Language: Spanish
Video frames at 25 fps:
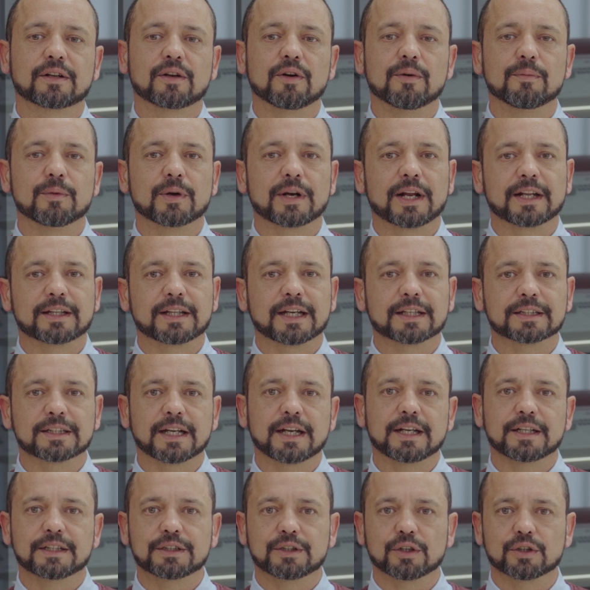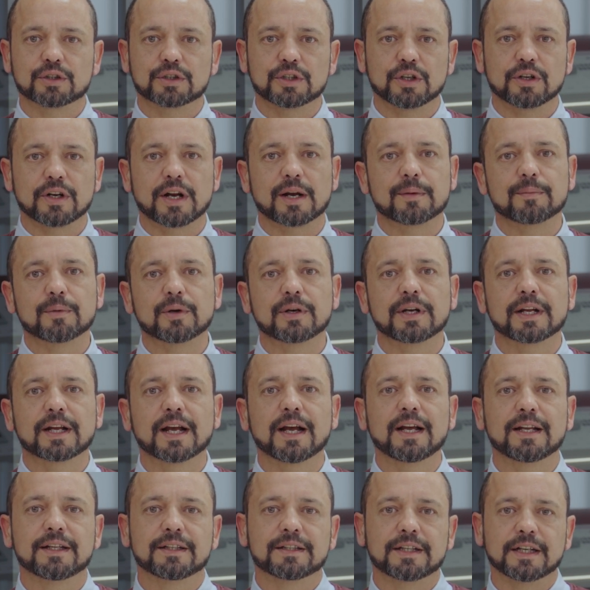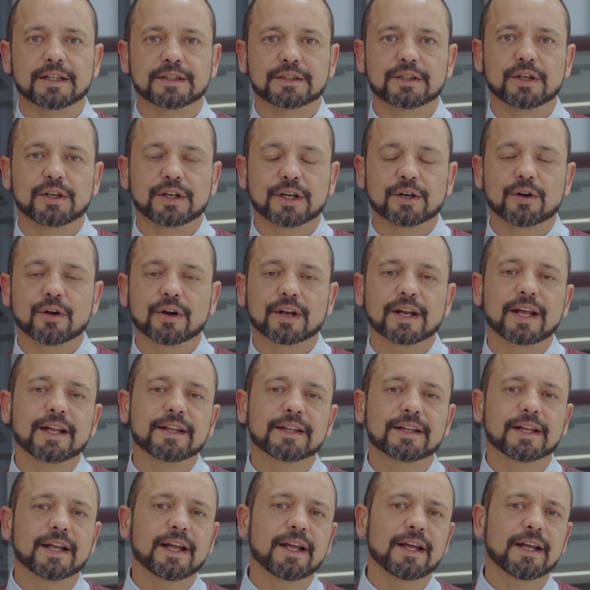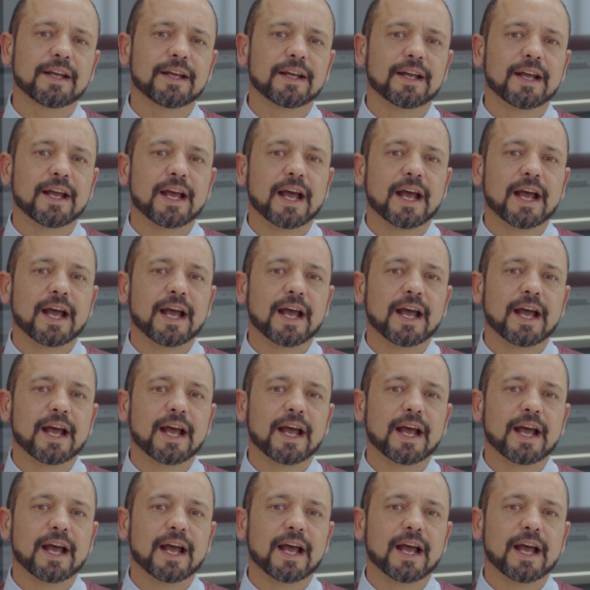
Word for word: como la tasa de distorsión armónica en tensión y corriente,